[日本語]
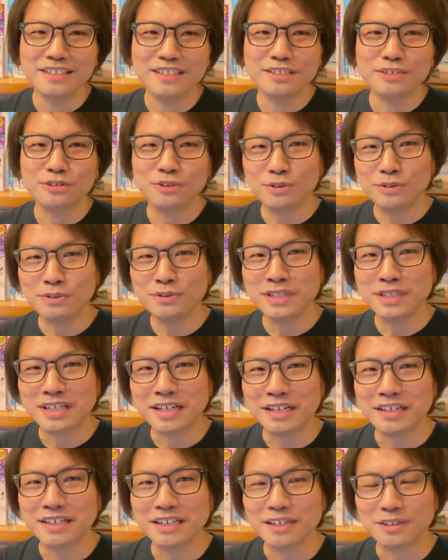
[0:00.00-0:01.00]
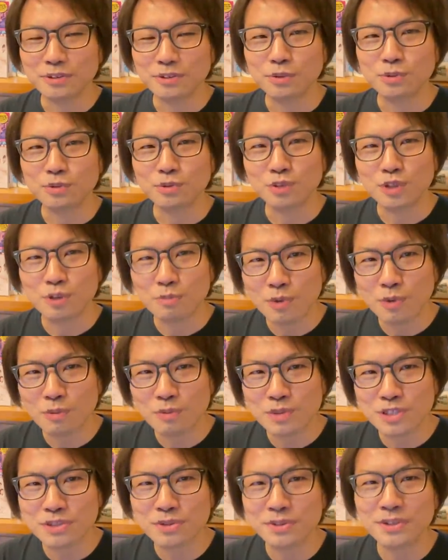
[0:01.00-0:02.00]
そういうふうに考えるととても
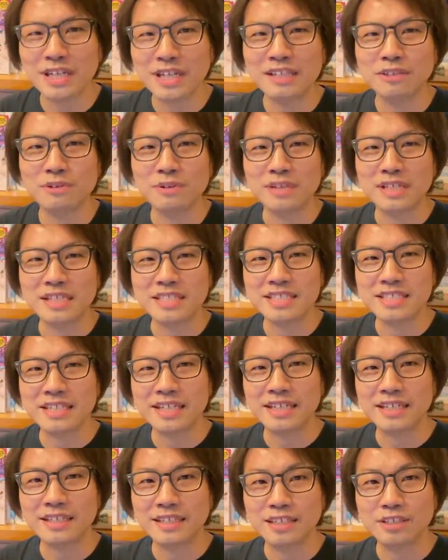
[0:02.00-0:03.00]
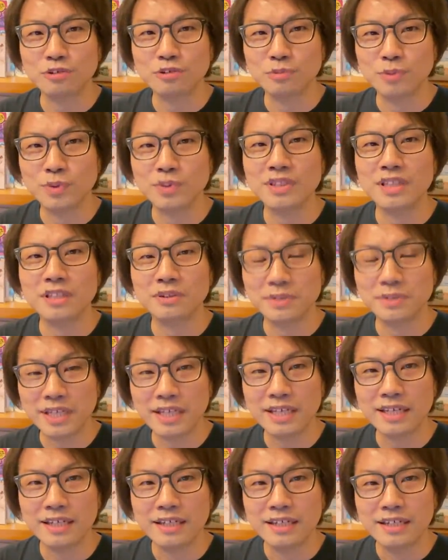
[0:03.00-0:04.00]
面白いやり取りなんじゃないかなと思ったの
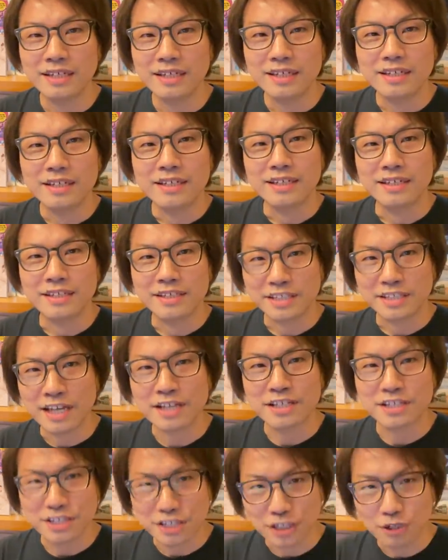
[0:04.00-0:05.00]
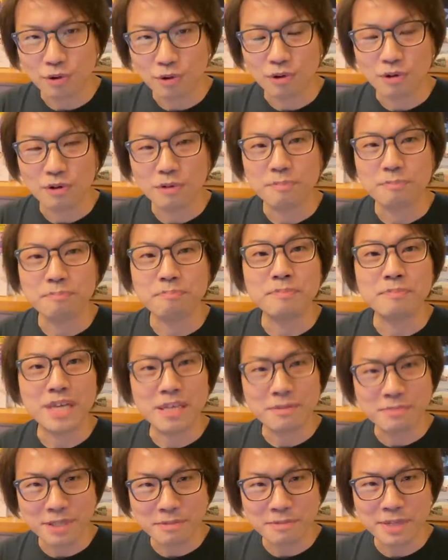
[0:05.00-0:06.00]
で、えー、鞘師里帆、
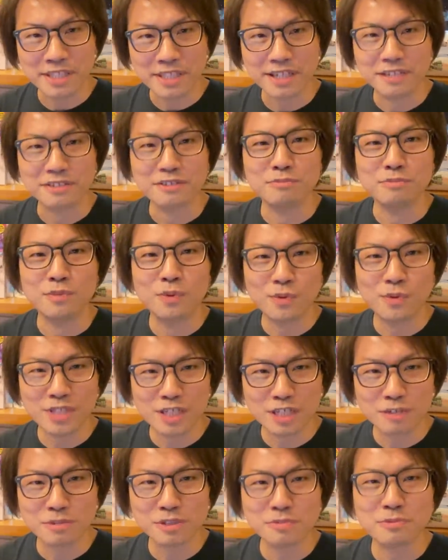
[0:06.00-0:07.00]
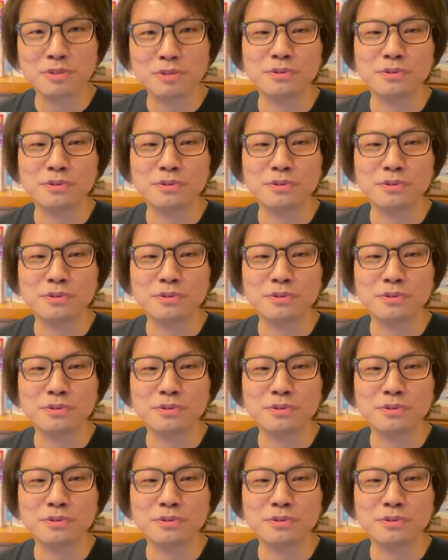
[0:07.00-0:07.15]
ベイビーメタル、モーニング娘。